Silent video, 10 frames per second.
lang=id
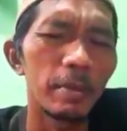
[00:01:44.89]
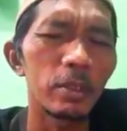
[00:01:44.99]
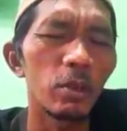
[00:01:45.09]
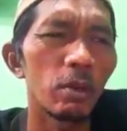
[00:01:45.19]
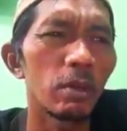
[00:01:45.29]

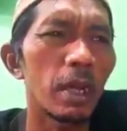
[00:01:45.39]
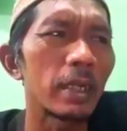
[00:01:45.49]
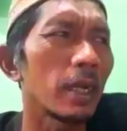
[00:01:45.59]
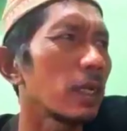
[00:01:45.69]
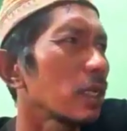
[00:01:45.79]
masya allah
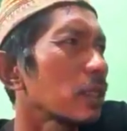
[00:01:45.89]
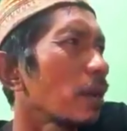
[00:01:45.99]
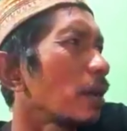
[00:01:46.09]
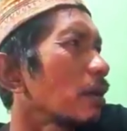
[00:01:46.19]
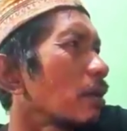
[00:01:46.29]
kadang-kadang
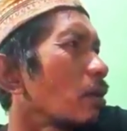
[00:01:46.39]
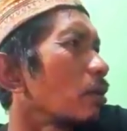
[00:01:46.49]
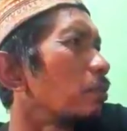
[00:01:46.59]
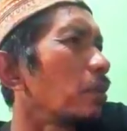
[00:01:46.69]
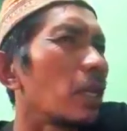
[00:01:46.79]
saya
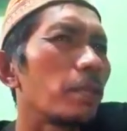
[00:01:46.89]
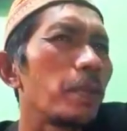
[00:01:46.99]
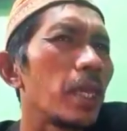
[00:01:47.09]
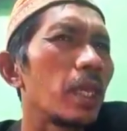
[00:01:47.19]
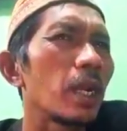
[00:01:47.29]
kalau
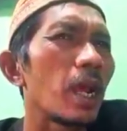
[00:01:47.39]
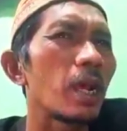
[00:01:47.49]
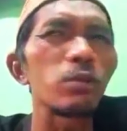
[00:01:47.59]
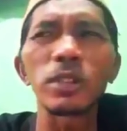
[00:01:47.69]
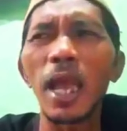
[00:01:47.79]
dipikir-pikir
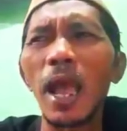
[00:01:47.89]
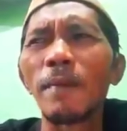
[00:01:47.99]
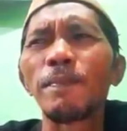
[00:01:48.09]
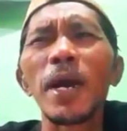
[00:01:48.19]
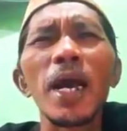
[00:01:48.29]
harus
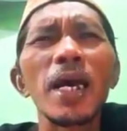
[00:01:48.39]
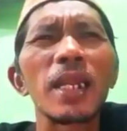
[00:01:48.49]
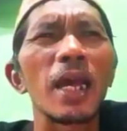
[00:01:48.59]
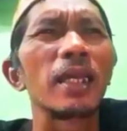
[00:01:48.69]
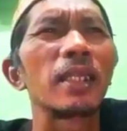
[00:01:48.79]

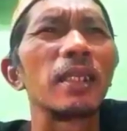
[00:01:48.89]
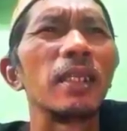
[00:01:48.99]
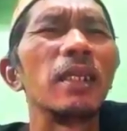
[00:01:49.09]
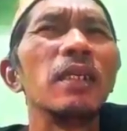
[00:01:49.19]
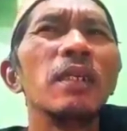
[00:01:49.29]
apa rakyat
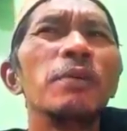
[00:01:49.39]
ini